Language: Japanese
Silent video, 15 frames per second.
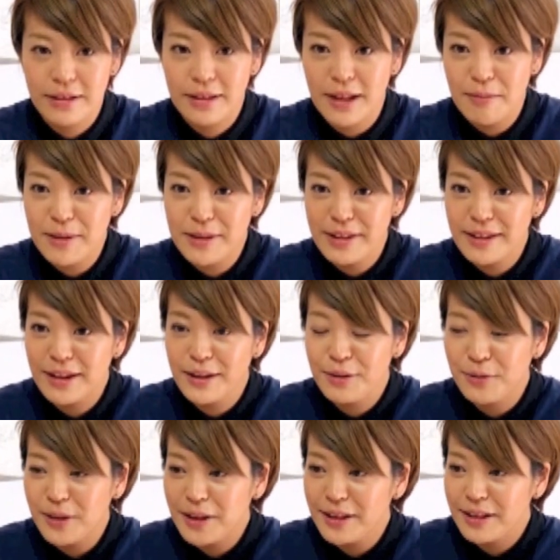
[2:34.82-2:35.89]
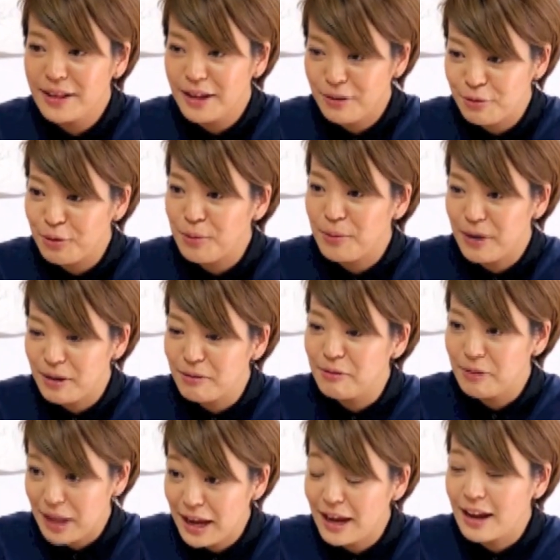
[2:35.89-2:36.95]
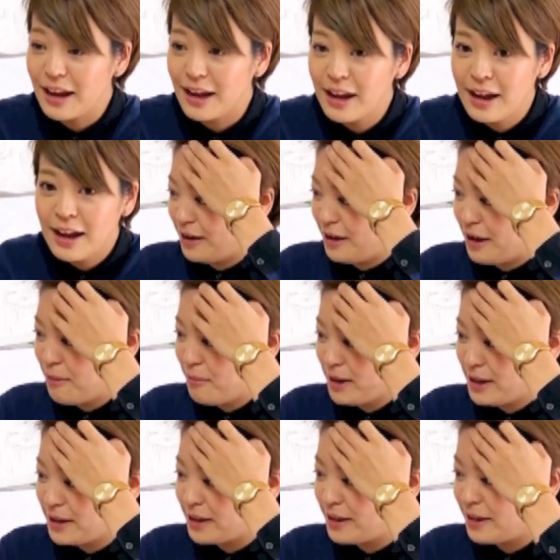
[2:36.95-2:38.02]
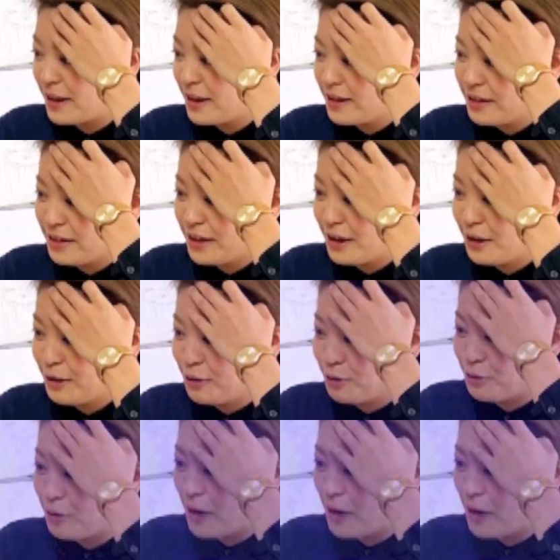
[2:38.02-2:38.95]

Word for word: 下町で育ってるのもあるのであんまり自然っていう